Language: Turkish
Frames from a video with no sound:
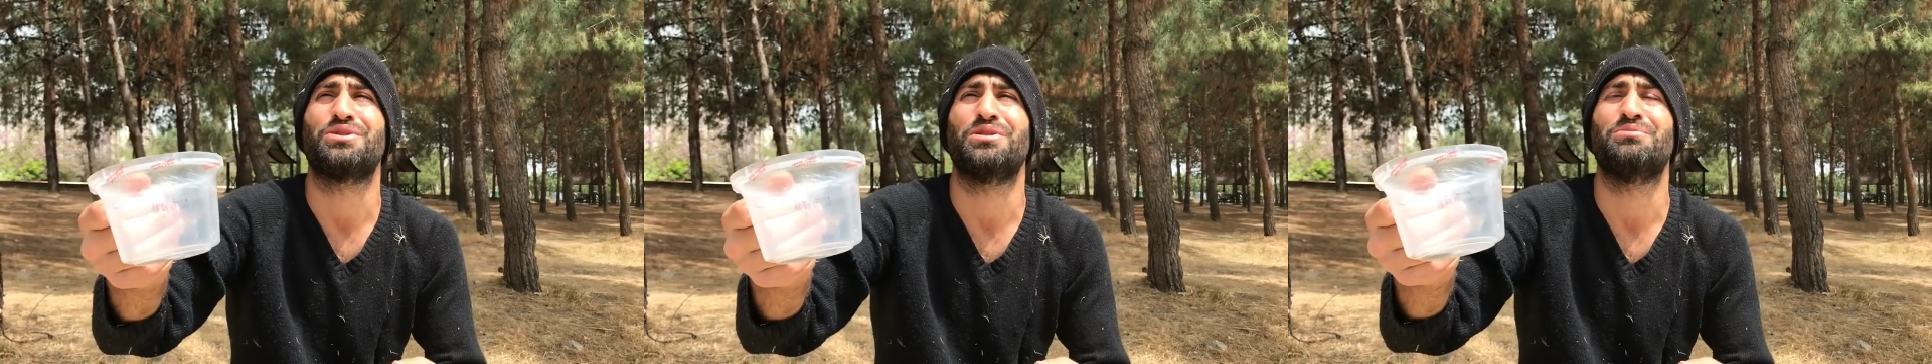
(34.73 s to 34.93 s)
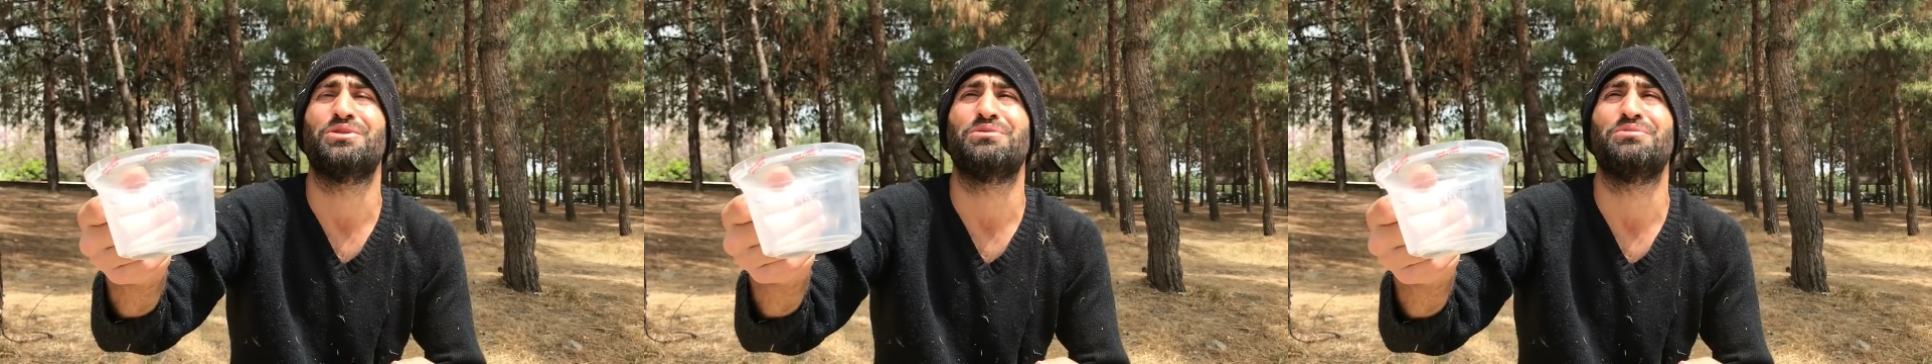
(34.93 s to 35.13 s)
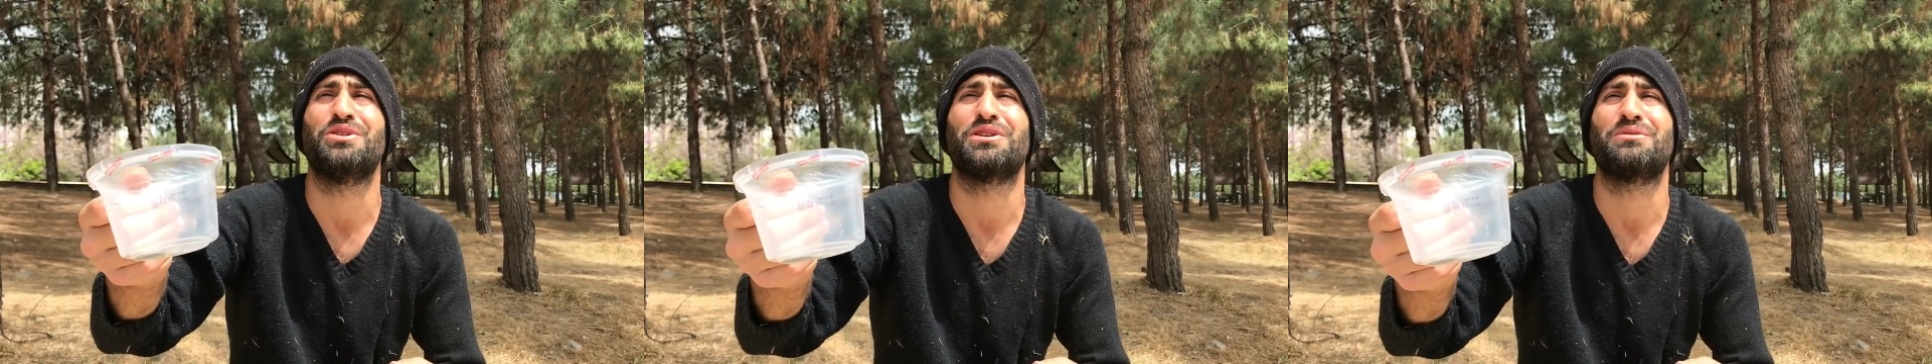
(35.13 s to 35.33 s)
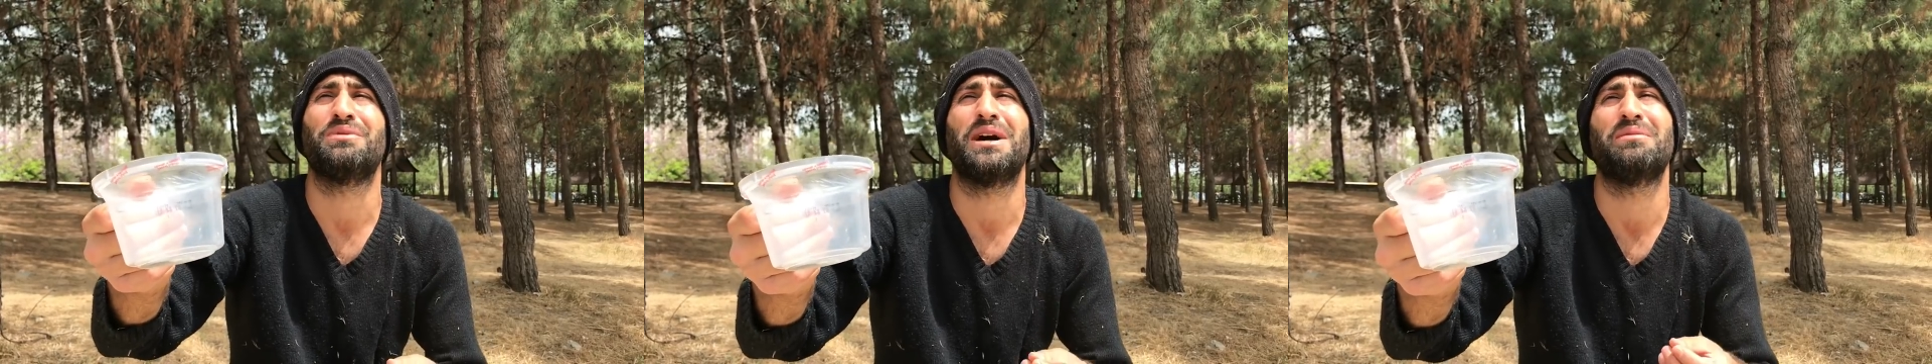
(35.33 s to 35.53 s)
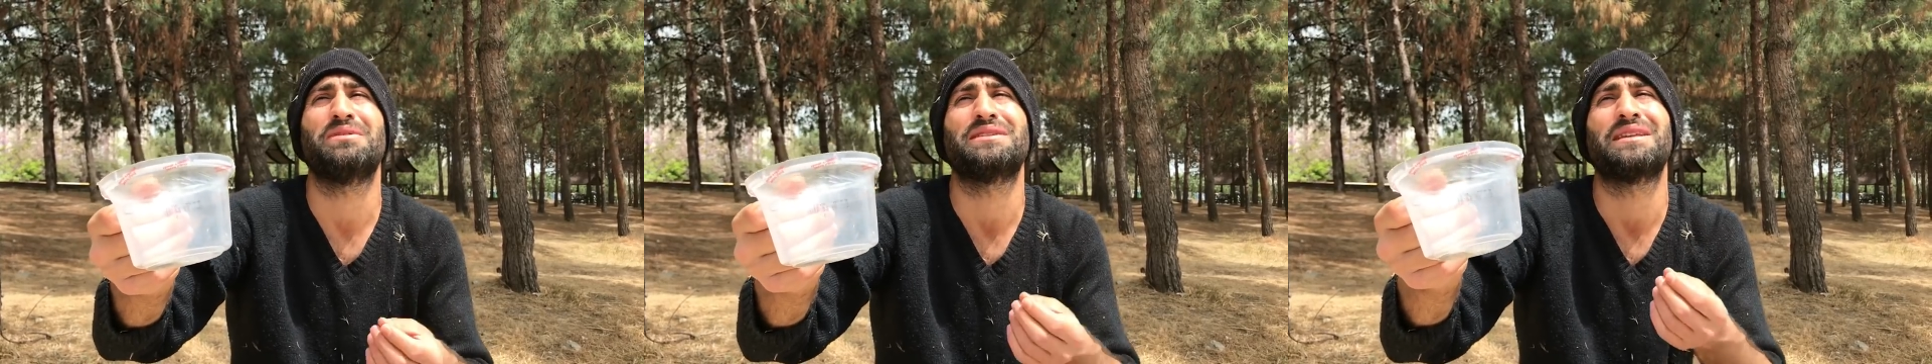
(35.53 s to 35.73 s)
sömürmüyorum
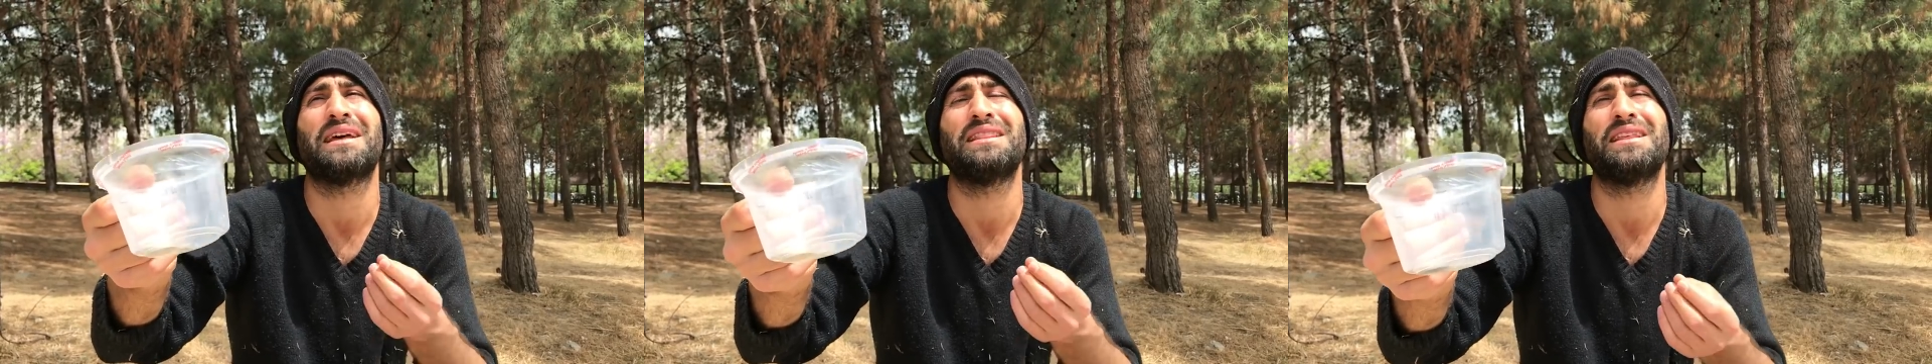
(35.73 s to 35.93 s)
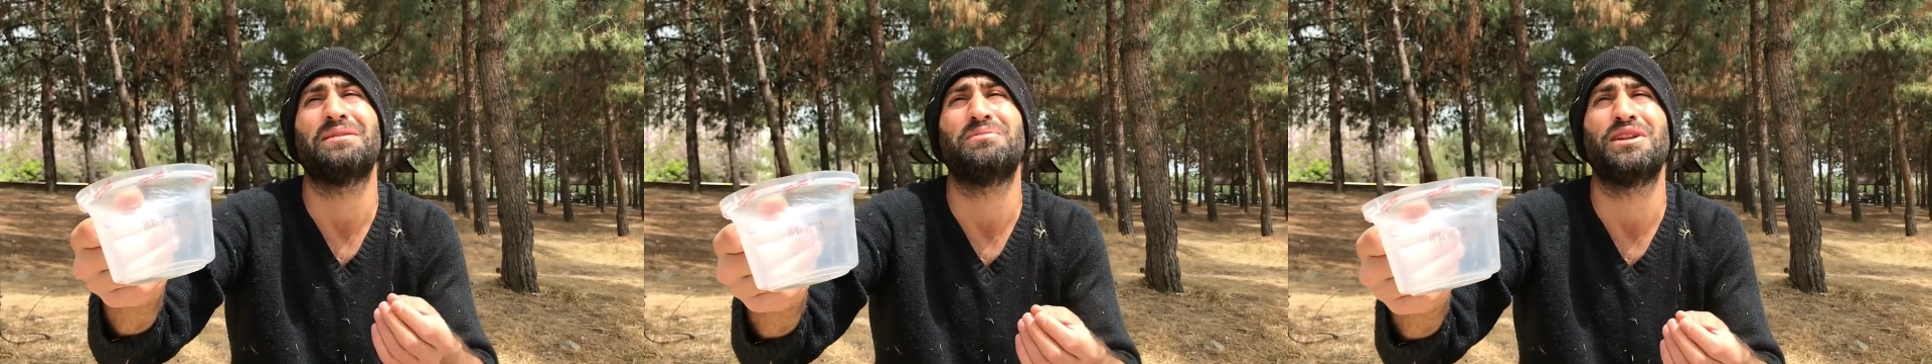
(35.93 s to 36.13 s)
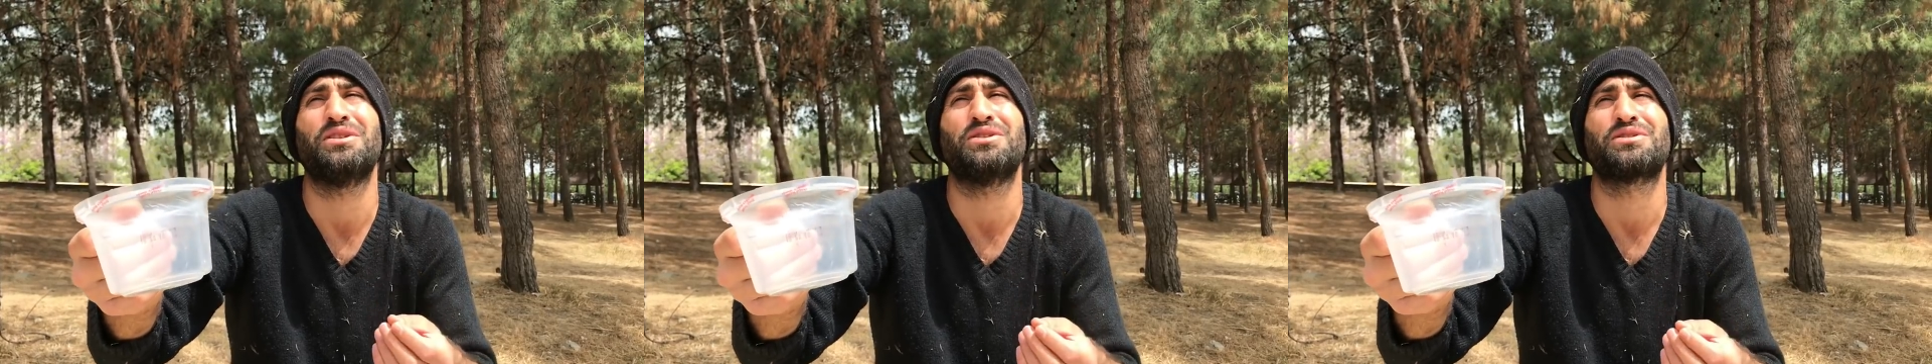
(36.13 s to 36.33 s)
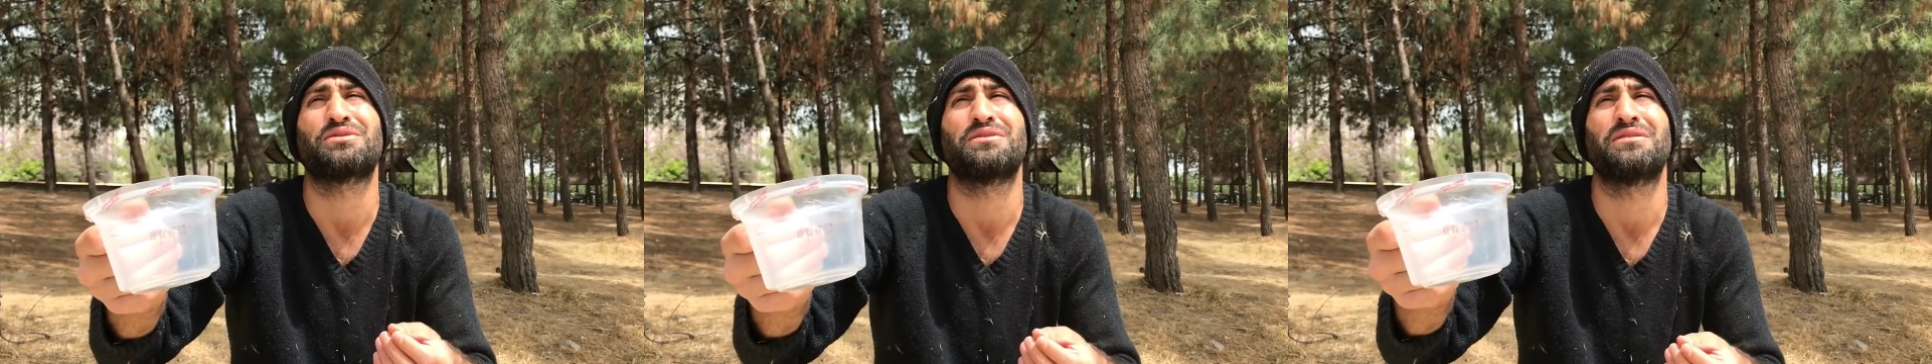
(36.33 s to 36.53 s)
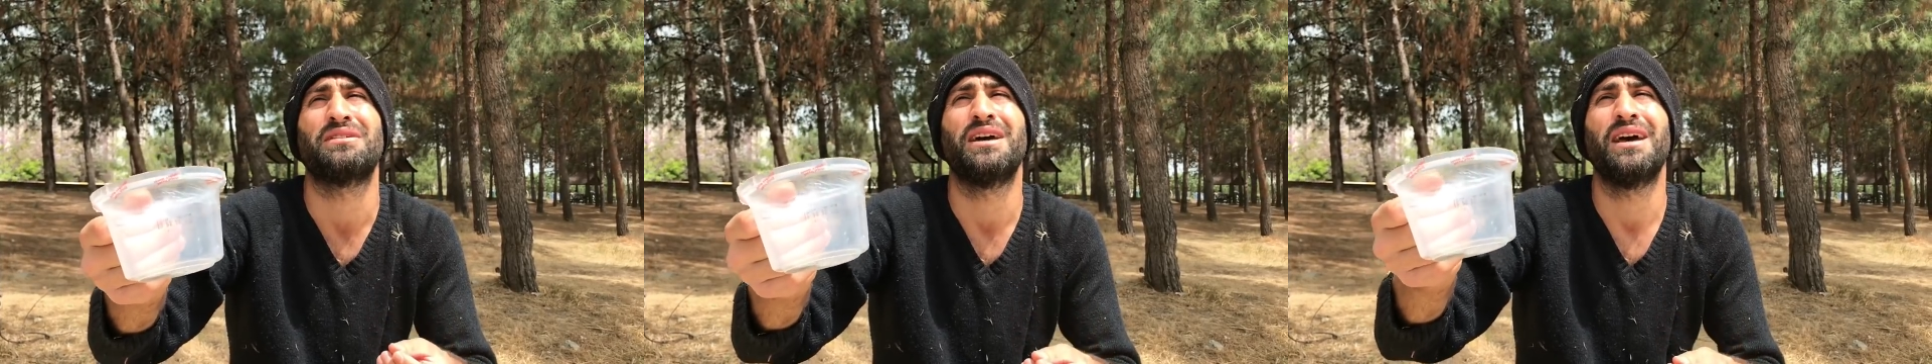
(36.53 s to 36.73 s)
abi sen de
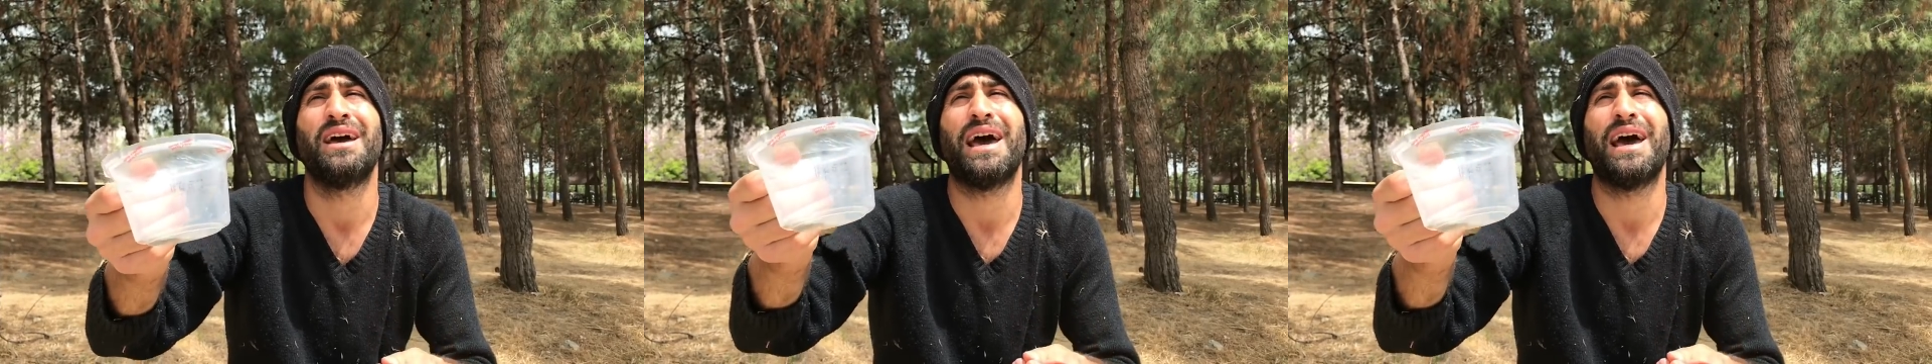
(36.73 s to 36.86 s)
biliyorsun.